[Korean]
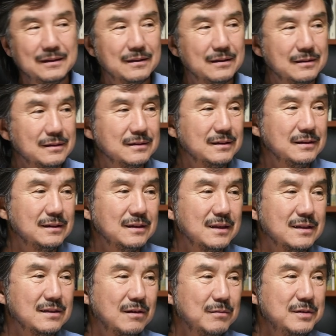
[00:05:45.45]
하여튼
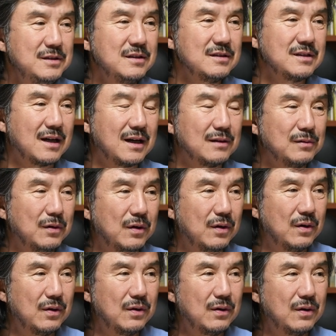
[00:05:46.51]
이게 서민정 작가도
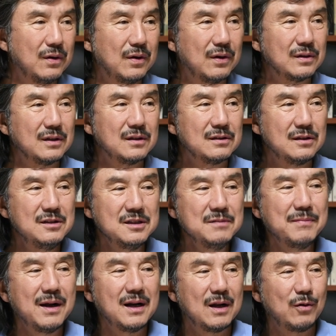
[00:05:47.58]
어, 떨지
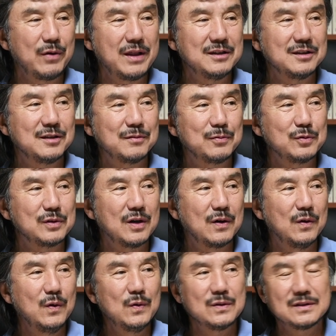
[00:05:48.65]
말라고 했는데도
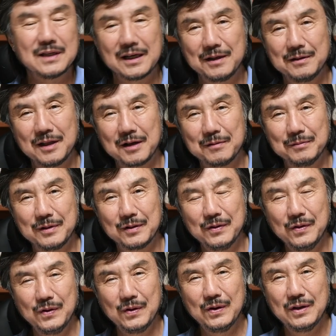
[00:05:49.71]
불구하고 자기
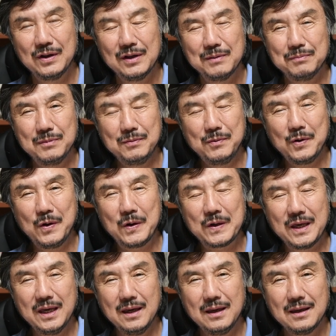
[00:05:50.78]
나름대로
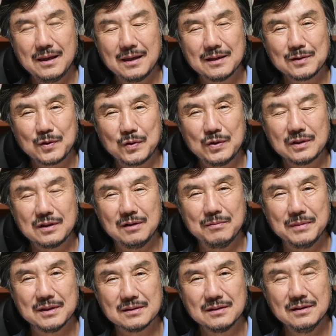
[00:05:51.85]
미묘하게 손을
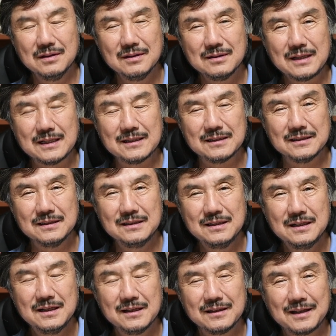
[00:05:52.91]
떨면서 사진을
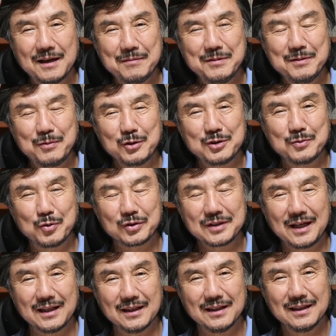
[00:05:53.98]
남이 보지
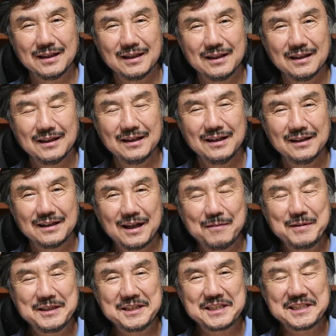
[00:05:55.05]
못한,
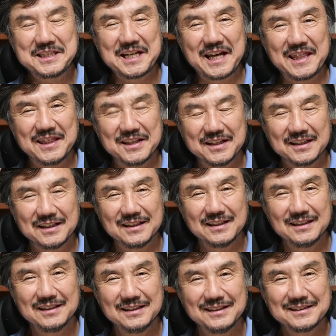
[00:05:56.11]
남이 찍지 않는
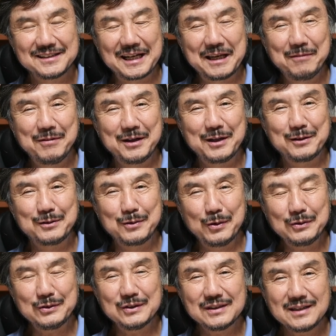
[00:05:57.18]
자기만의
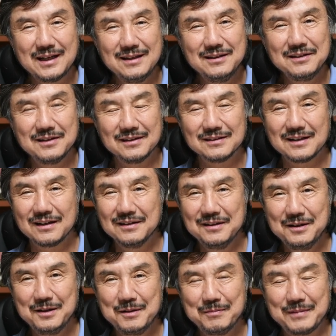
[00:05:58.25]
독특한
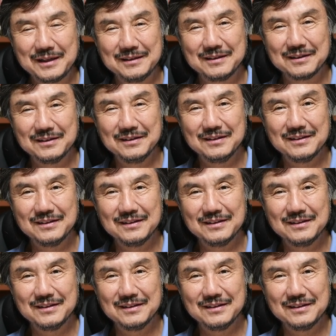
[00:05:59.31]
영상을 만들어